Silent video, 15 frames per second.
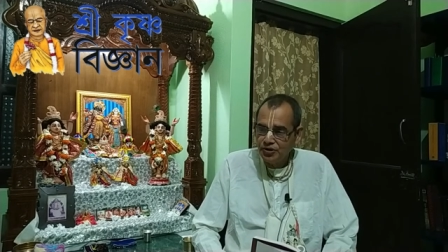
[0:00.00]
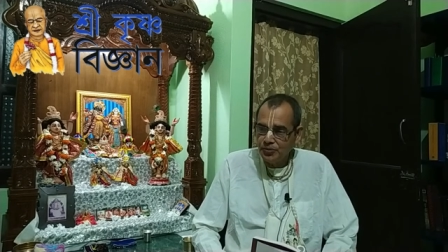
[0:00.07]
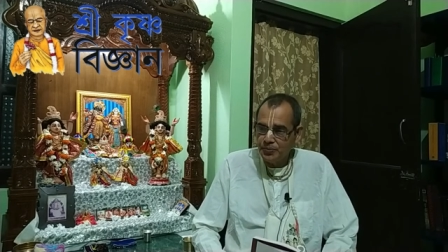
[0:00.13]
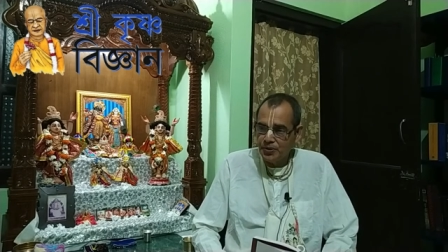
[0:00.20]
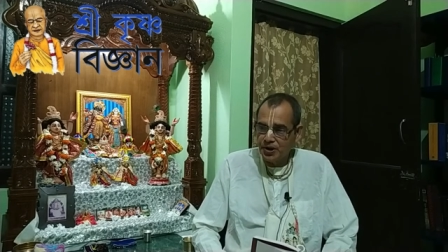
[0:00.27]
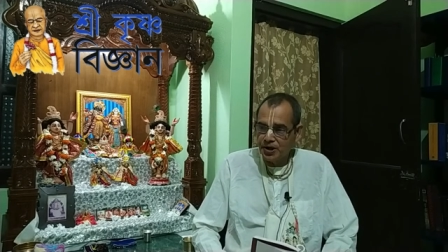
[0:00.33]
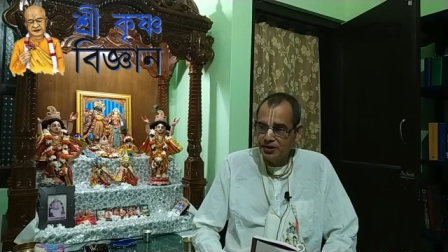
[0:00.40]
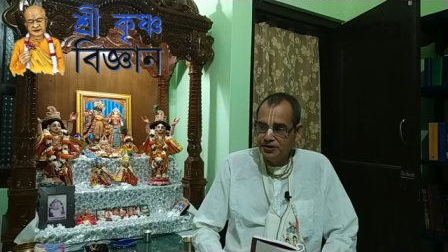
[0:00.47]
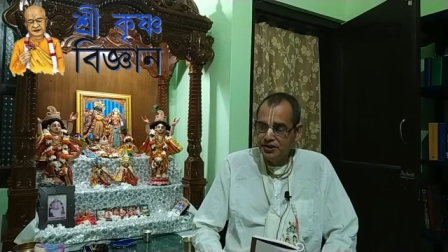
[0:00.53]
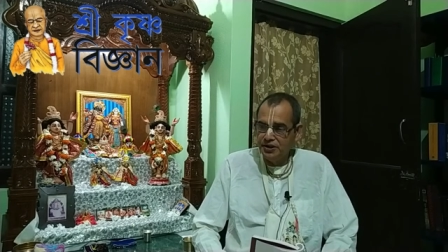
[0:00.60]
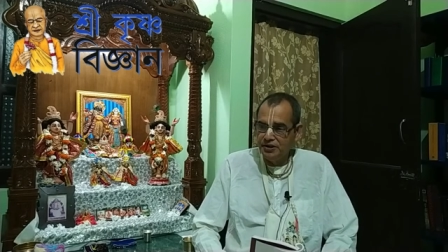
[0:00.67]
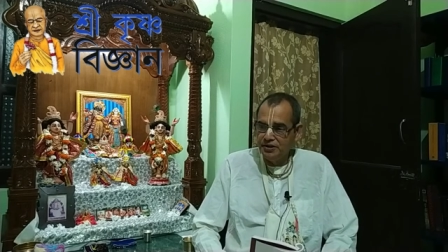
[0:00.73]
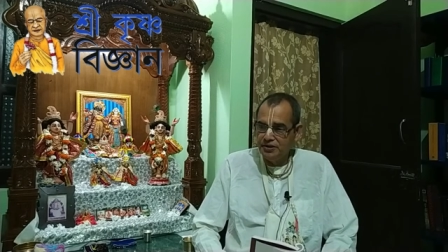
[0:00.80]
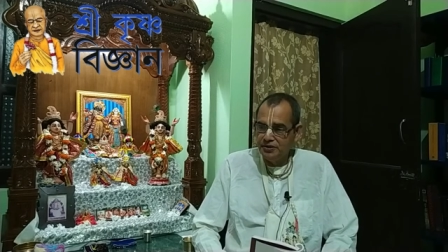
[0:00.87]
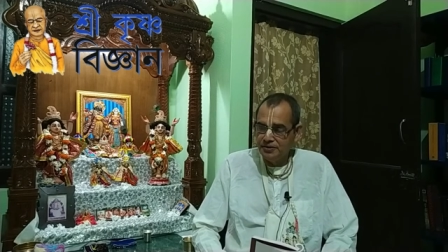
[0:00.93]
তো পরের
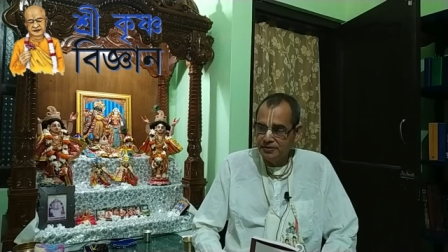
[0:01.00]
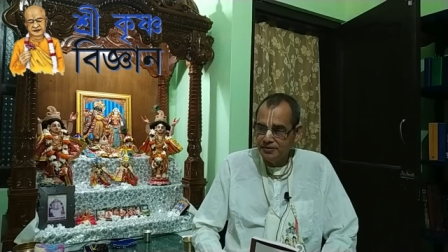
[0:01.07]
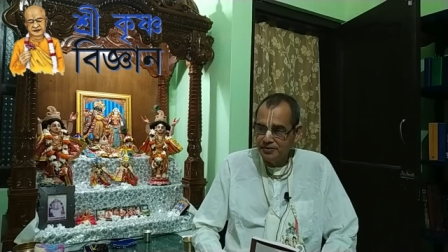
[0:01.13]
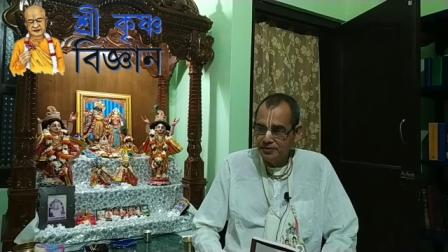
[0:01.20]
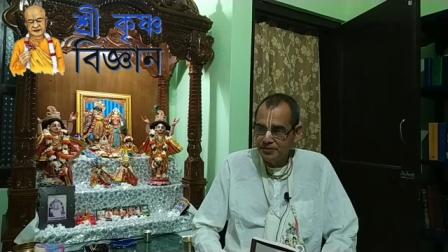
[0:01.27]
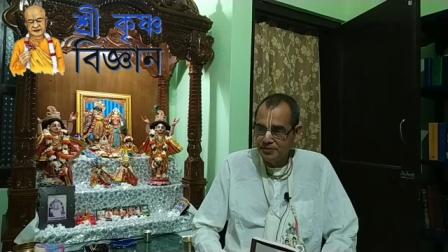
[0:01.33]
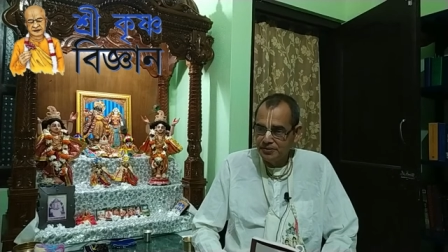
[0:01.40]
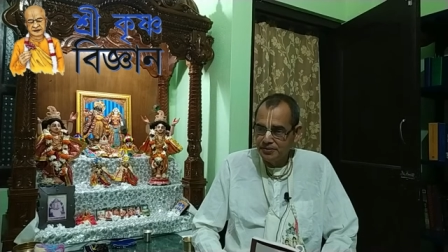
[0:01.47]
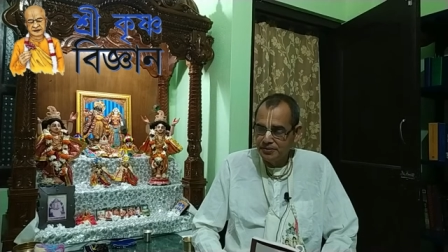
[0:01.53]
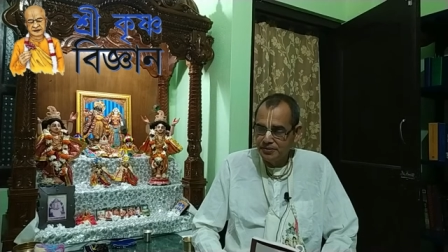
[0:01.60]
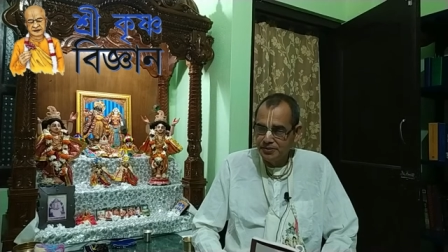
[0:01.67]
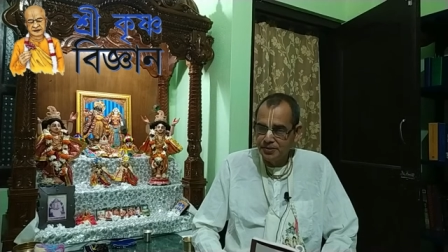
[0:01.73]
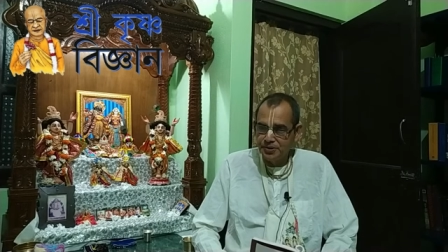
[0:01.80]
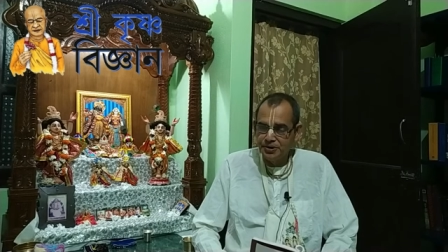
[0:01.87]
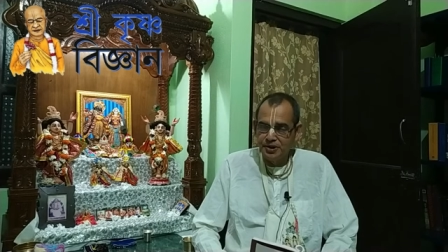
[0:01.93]
দিন
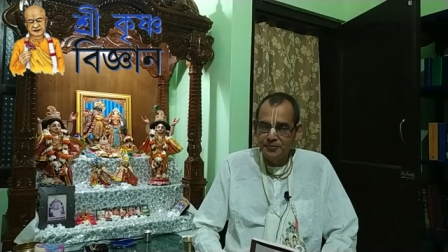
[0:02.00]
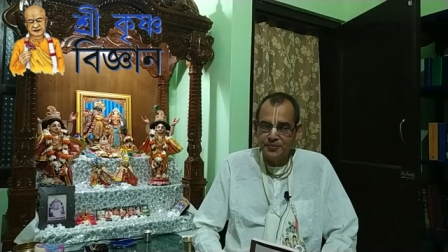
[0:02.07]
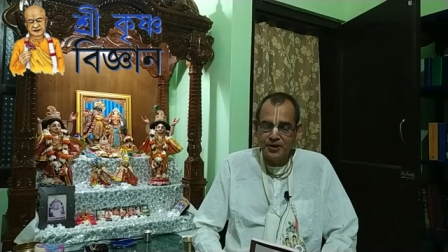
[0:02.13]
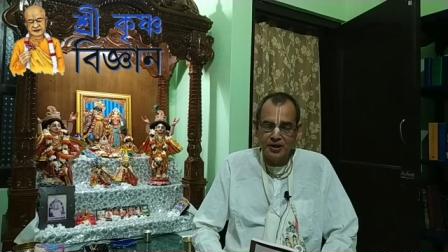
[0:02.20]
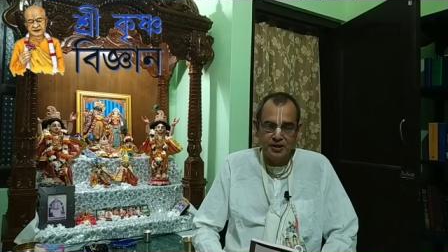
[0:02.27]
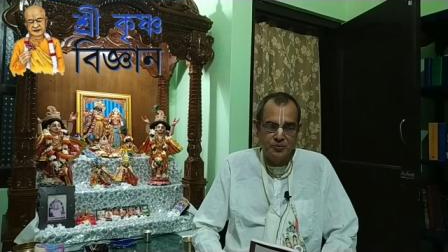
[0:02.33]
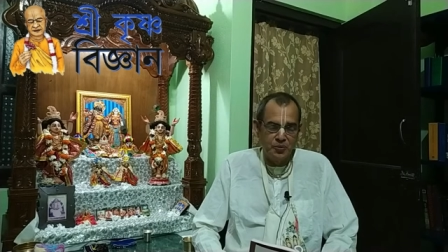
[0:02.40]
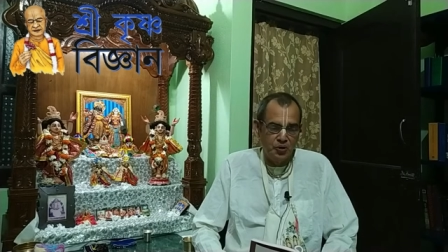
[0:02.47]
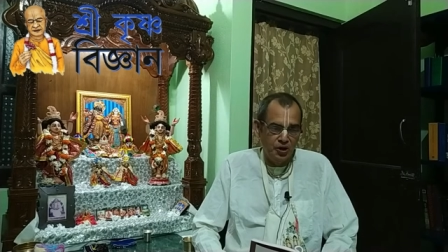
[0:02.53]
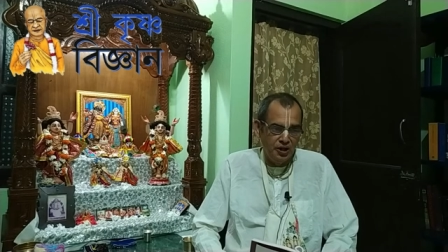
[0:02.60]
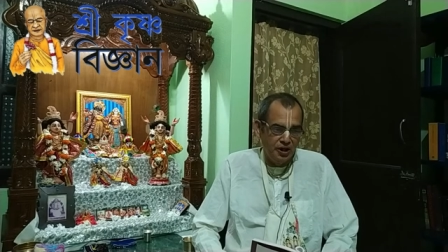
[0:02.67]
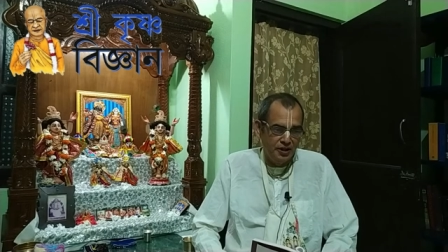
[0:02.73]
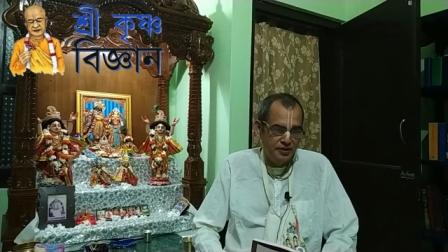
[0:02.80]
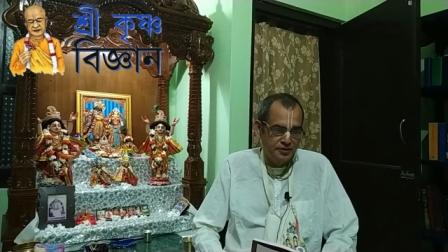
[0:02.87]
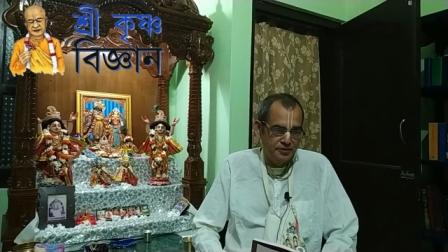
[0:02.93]
গুরুদেব তাকে
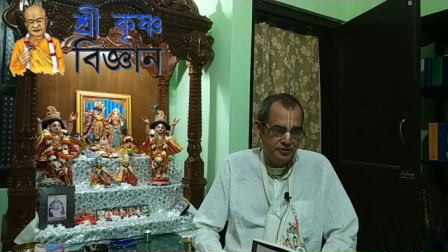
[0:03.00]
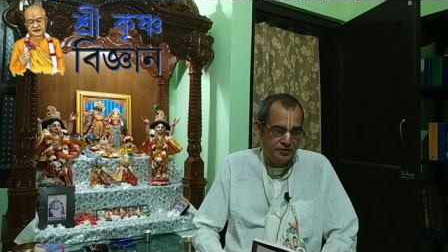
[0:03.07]
বললেন